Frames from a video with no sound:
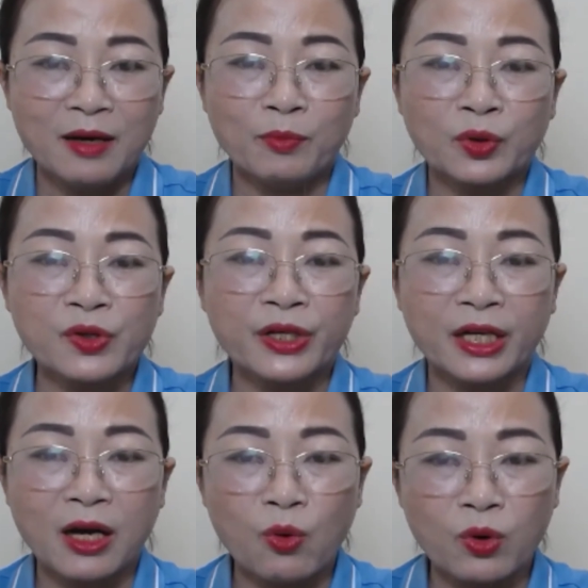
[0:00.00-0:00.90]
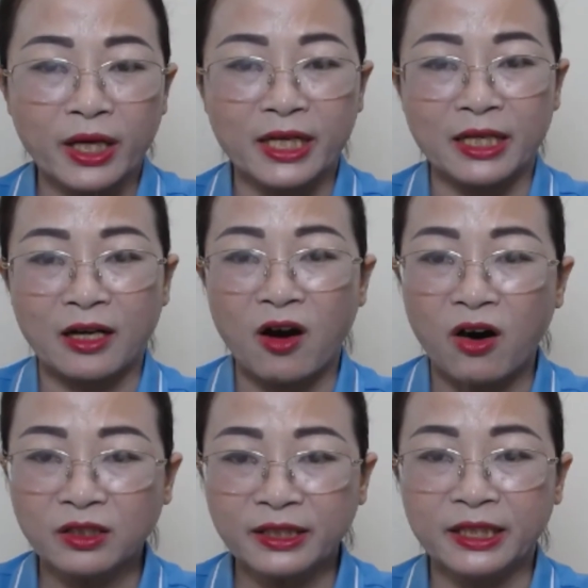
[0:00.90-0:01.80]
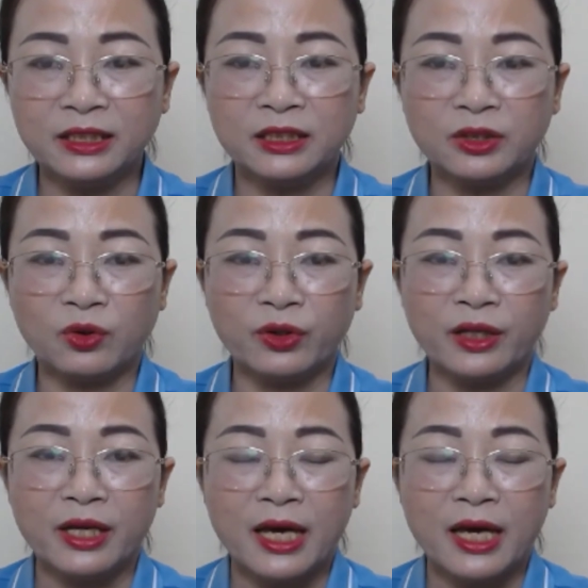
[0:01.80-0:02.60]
một người cầu kỳ khó tính như tôi